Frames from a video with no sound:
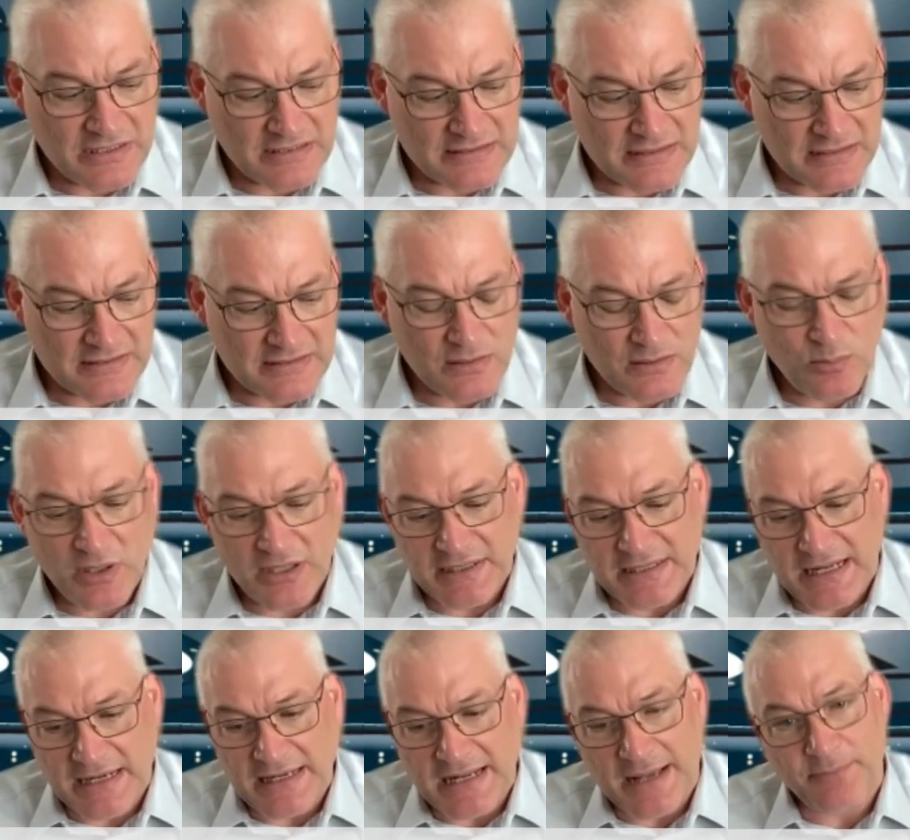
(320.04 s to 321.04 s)
dass das immer
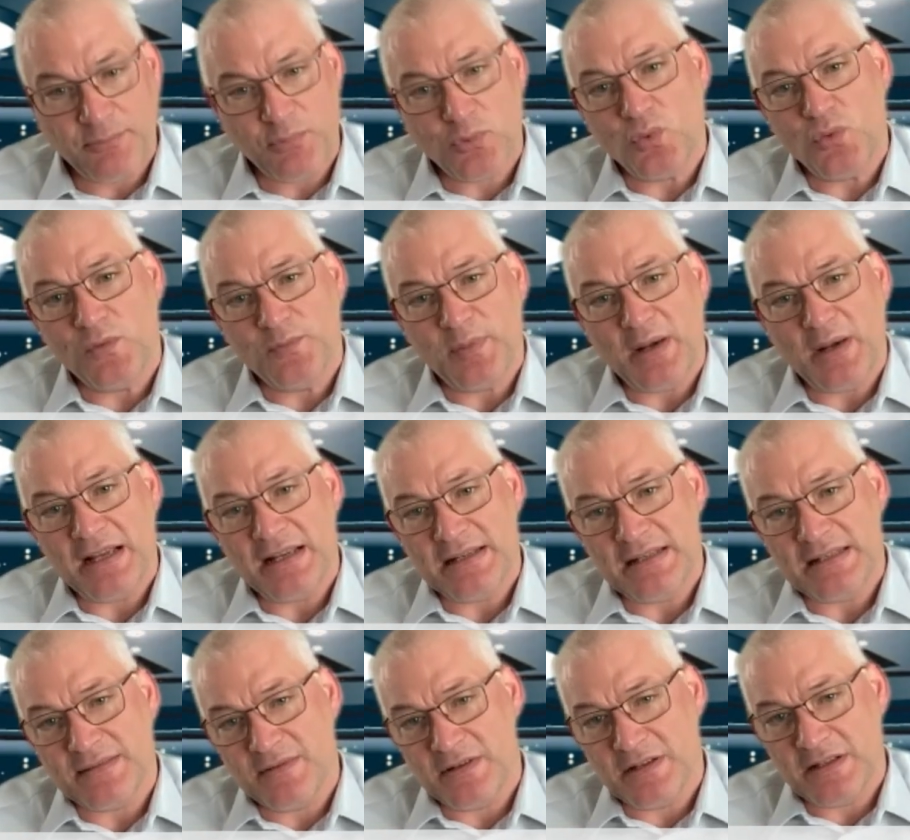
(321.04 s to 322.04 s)
dann abrufbar
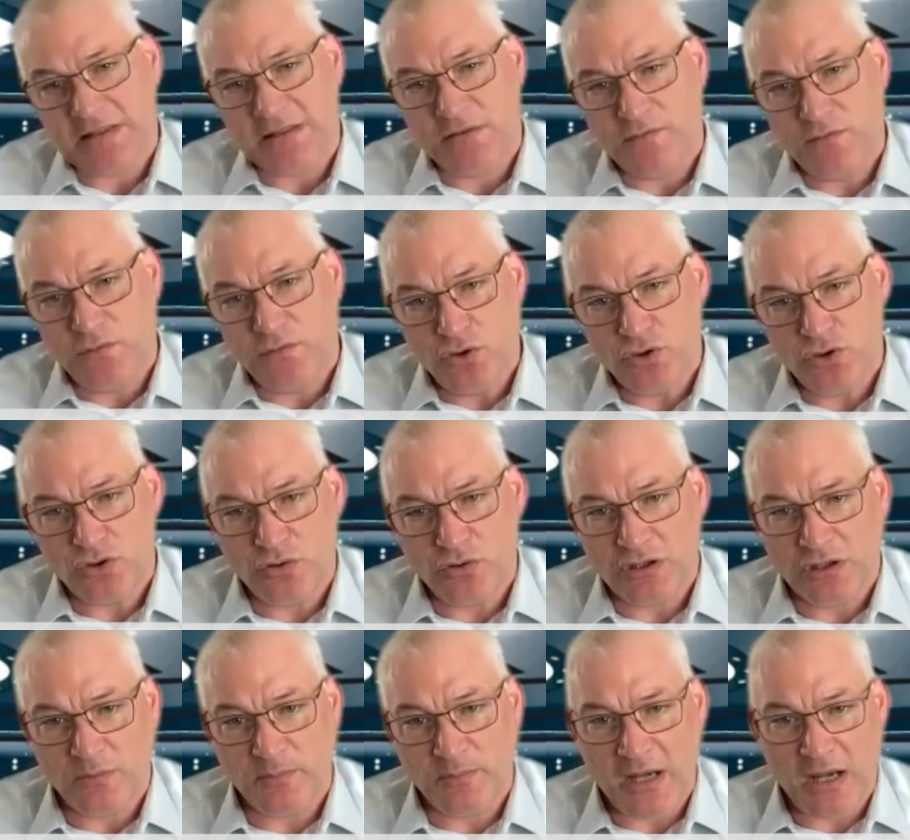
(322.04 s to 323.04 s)
ist, wenn es gewünscht oder
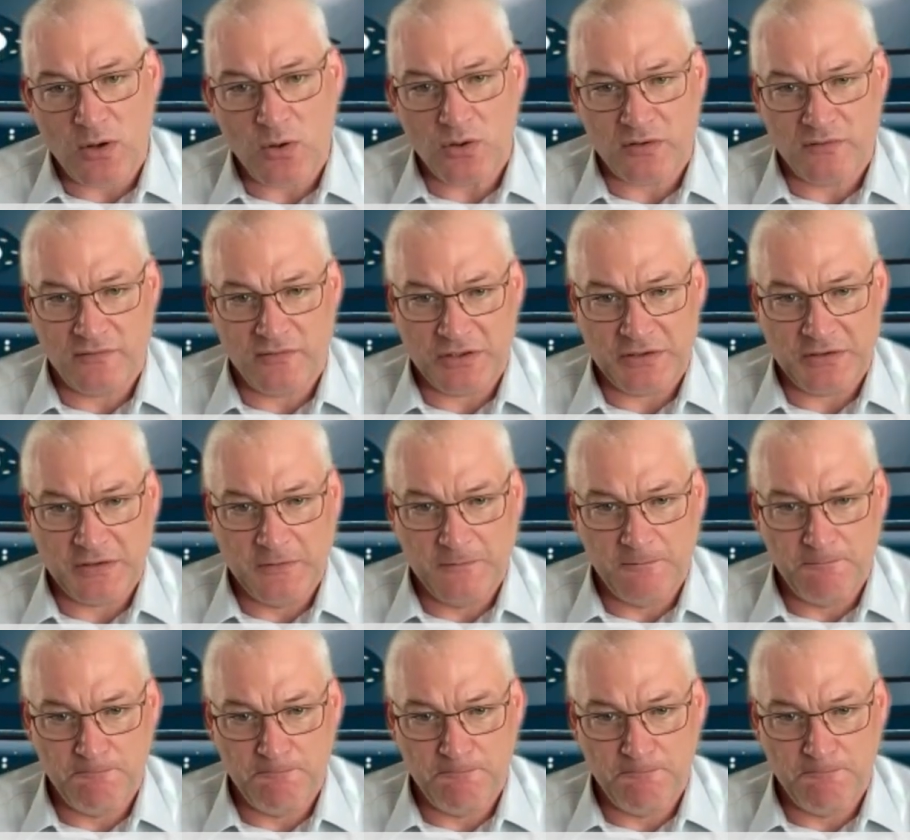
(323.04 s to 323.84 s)
gebraucht wird.